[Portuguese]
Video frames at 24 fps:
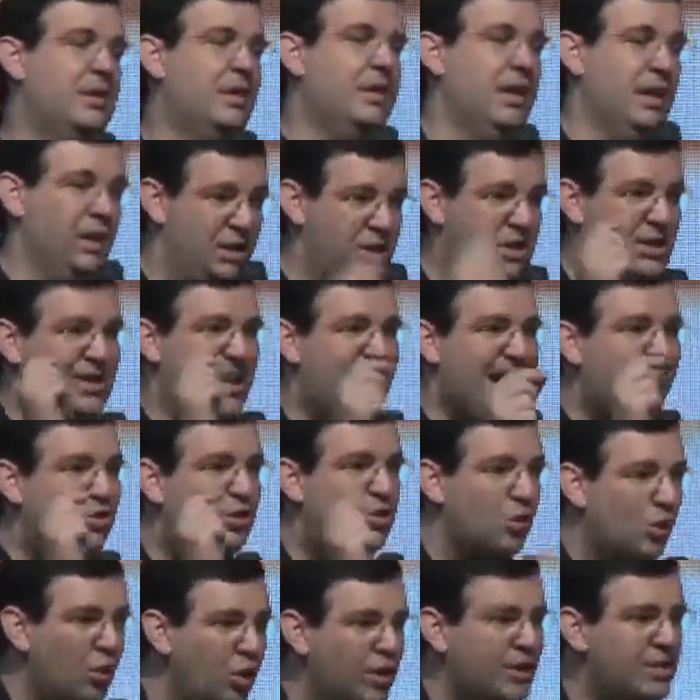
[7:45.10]
e
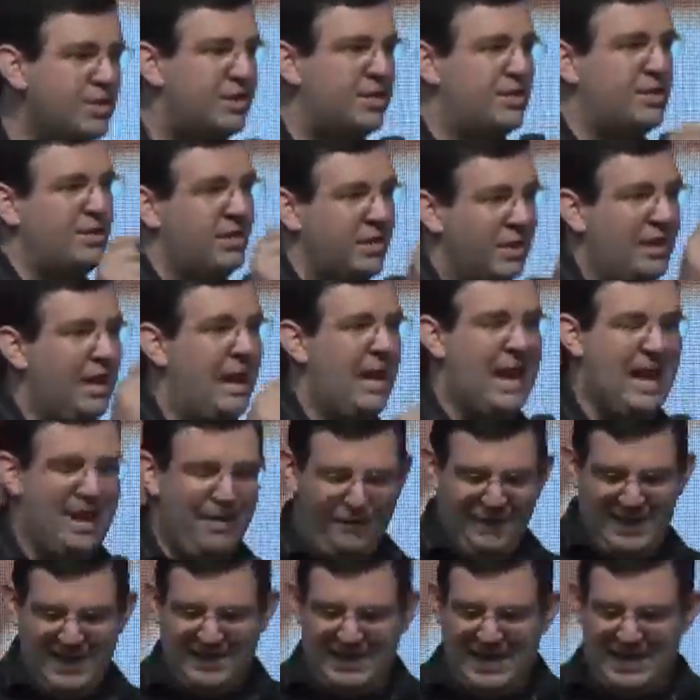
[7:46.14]
Jesus é a
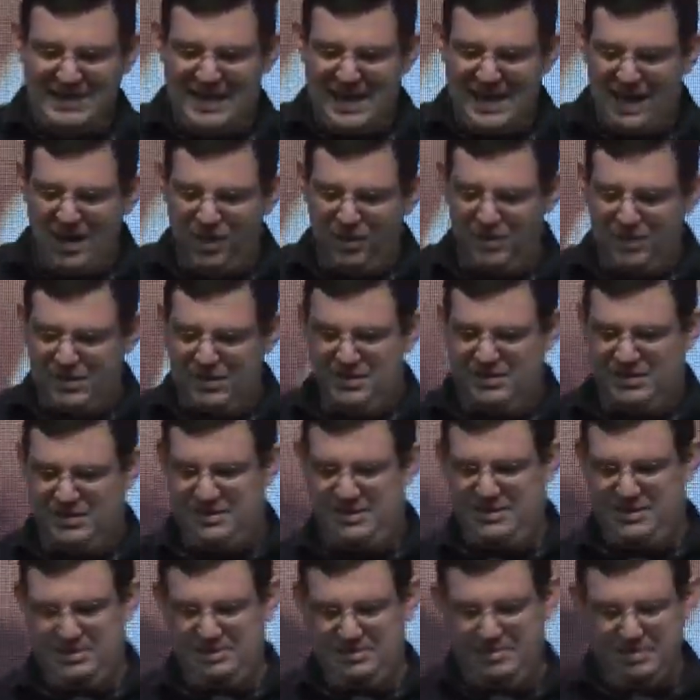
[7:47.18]
verdadeira
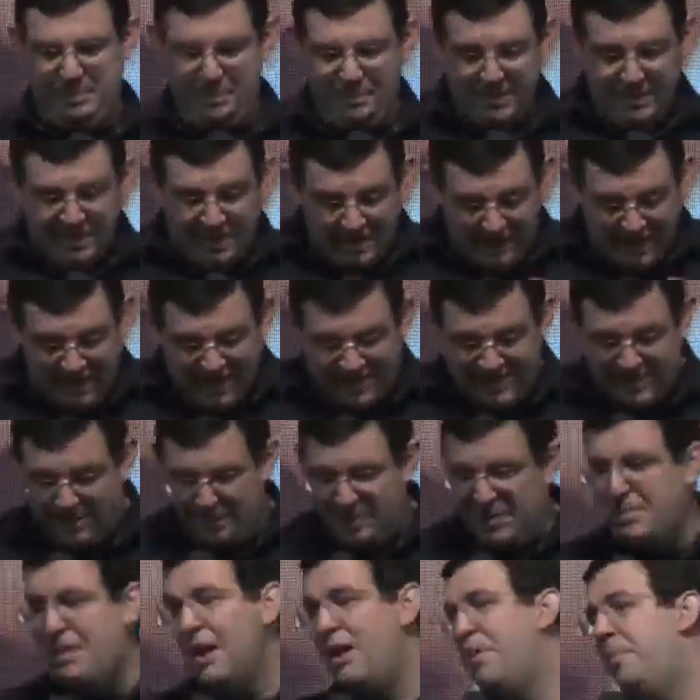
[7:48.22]
luz. E esse é o
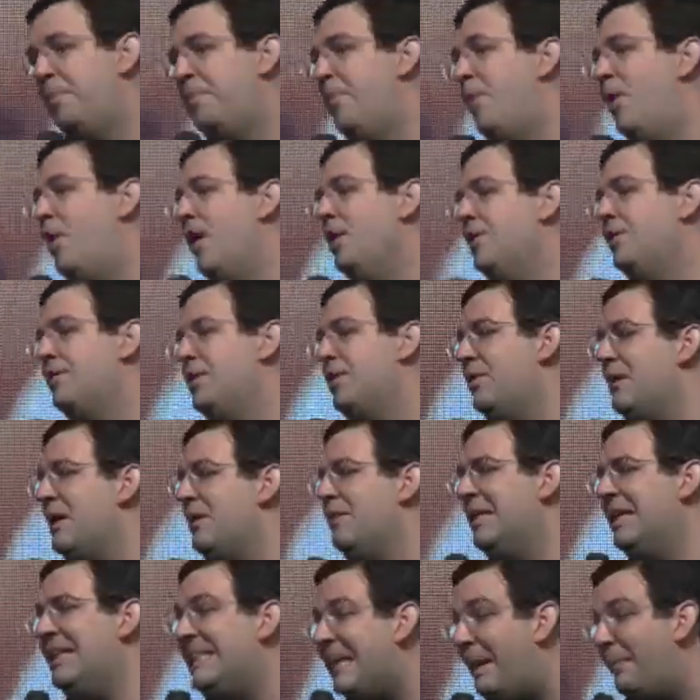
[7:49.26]
primeiro ponto que eu quero
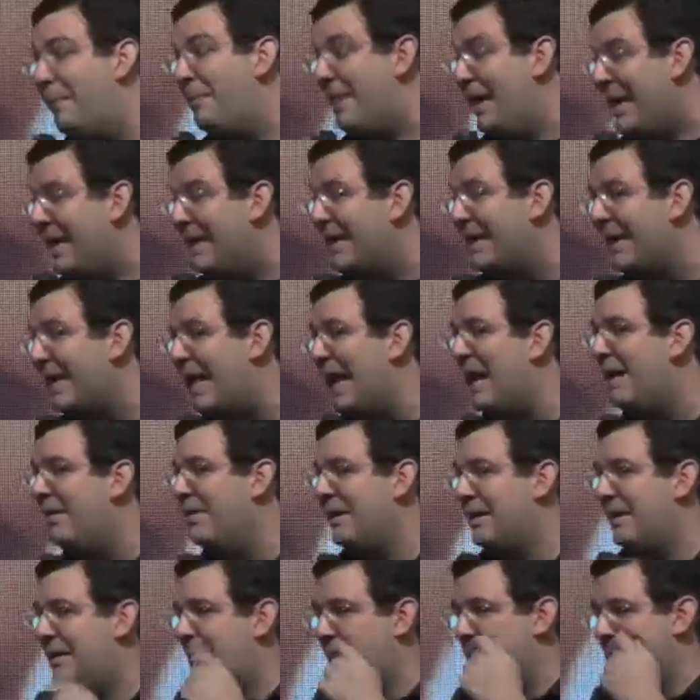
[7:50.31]
deixar bem claro
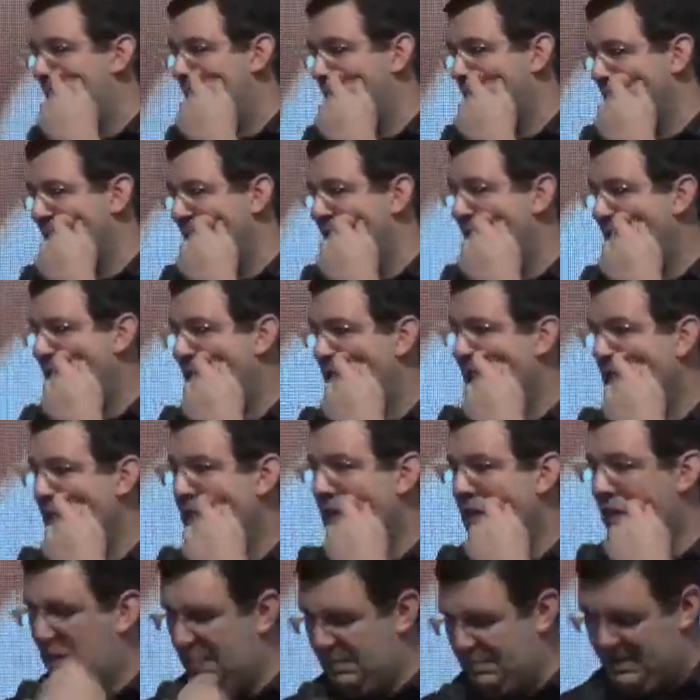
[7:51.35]
aqui para você,
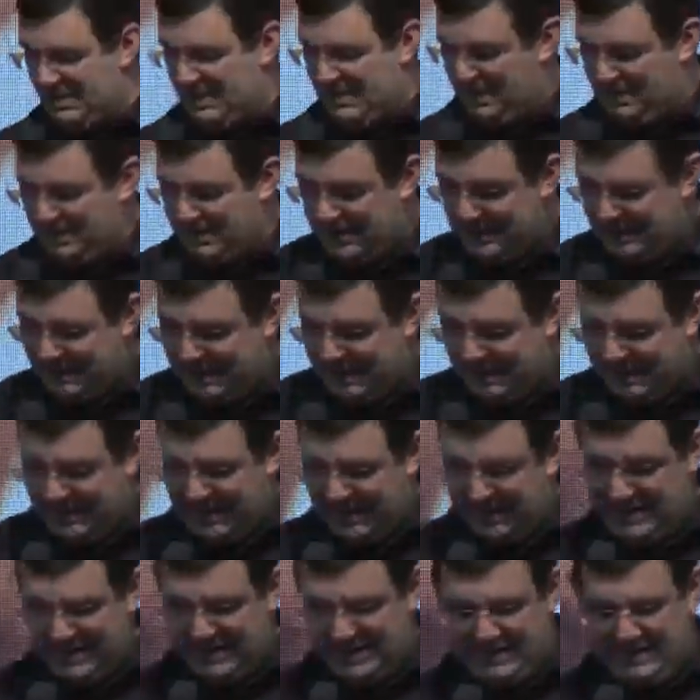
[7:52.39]
que nós precisamos
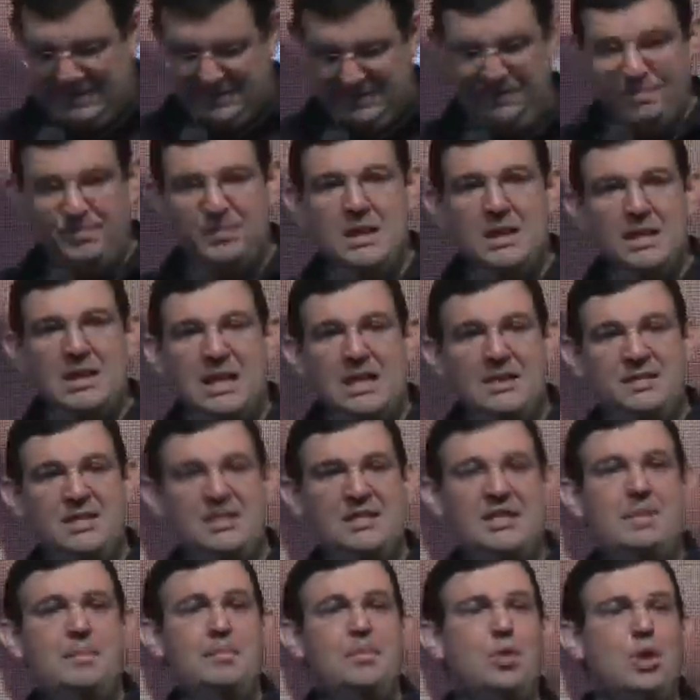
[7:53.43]
entender.
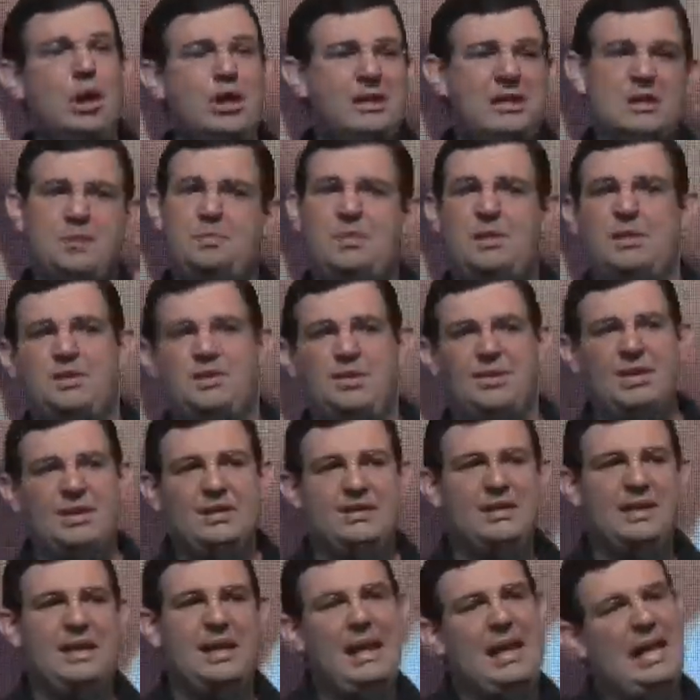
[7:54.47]
Existem muitas pessoas
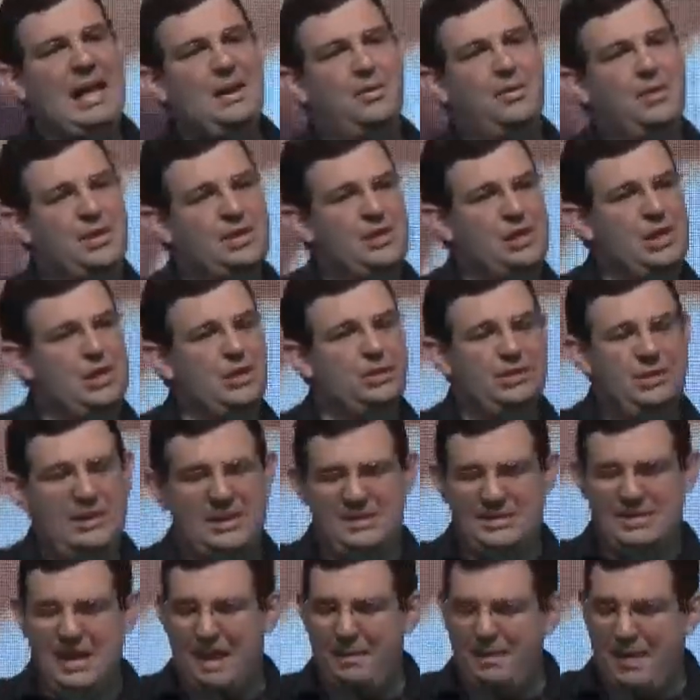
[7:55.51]
que leem o Antigo
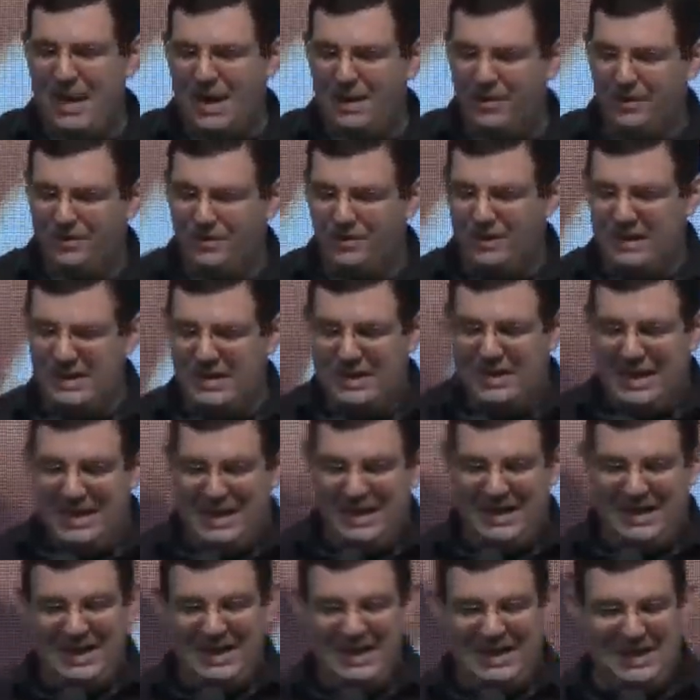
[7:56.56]
Testamento
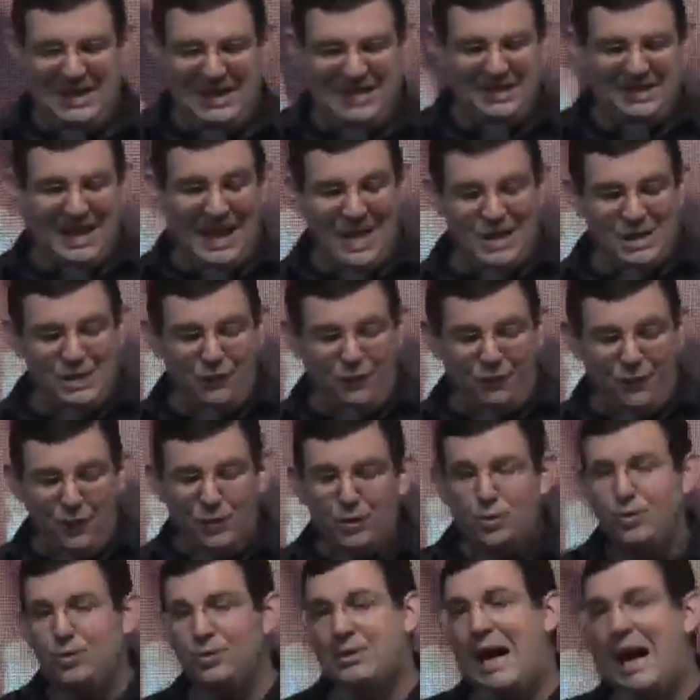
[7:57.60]
e, e tem
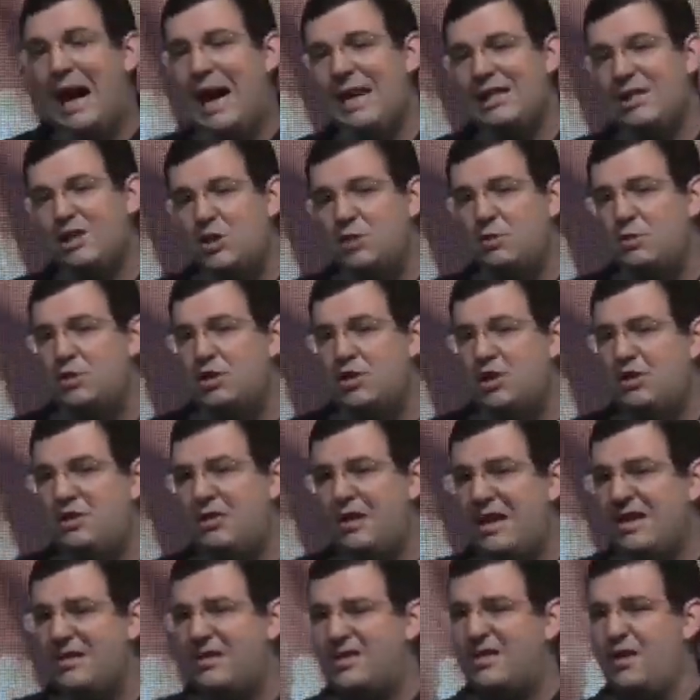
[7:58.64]
dificuldades de
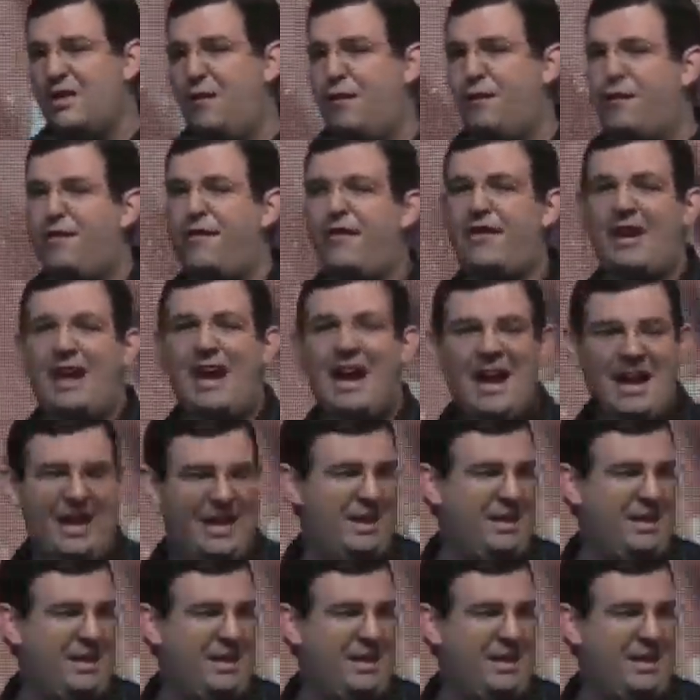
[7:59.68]
decifrar